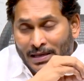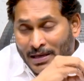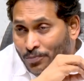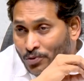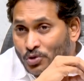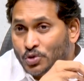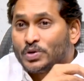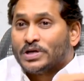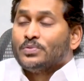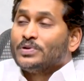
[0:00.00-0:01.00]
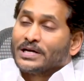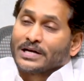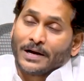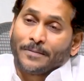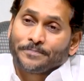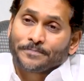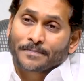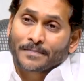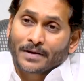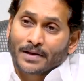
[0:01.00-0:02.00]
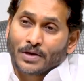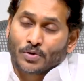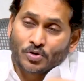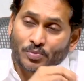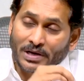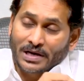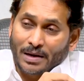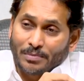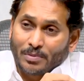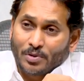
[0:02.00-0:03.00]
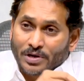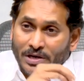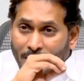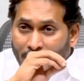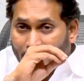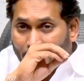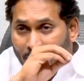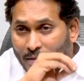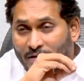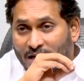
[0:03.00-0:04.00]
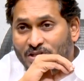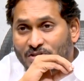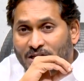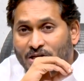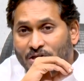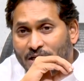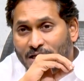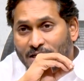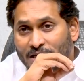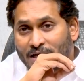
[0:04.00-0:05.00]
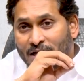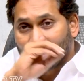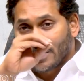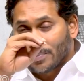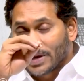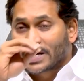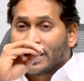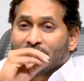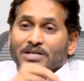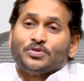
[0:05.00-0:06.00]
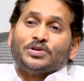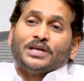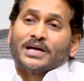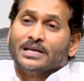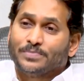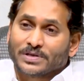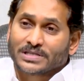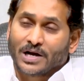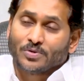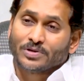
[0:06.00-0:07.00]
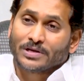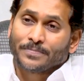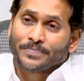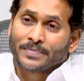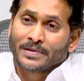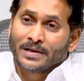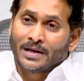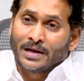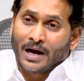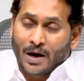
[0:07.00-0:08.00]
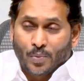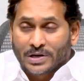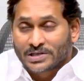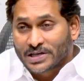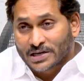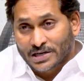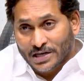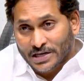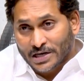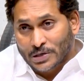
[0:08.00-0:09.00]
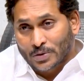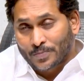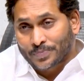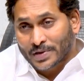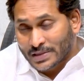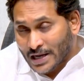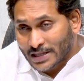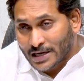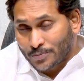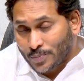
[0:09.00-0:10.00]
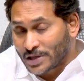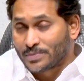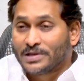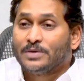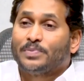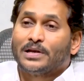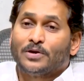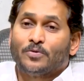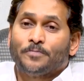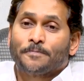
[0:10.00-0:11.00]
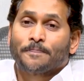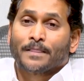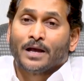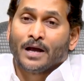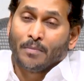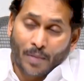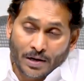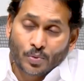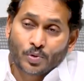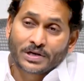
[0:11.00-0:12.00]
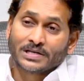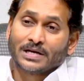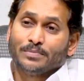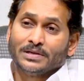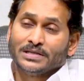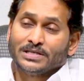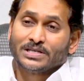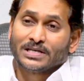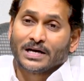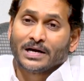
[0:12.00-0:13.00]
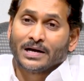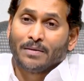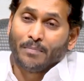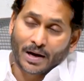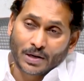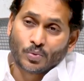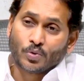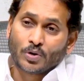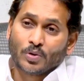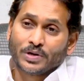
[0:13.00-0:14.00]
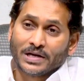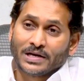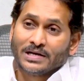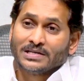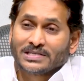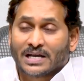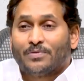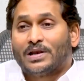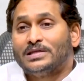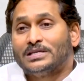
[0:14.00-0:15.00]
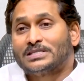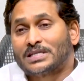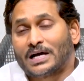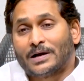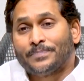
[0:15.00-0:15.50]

ఎప్పుడూ చూడని విధంగా ఈరోజు మీ గ్రామంలోని మీ విలేజ్ సెక్రటేరియట్ మీ కళ్ళ ఎదుటనే కనిపిస్తూ ఉంది ఆ విలేజ్ సెక్రటేరియట్లో దాదాపు పది మంది పిల్లలు మన ఊరికి సంబంధించిన మన ఊరిలోనే సేవలు అందిస్తా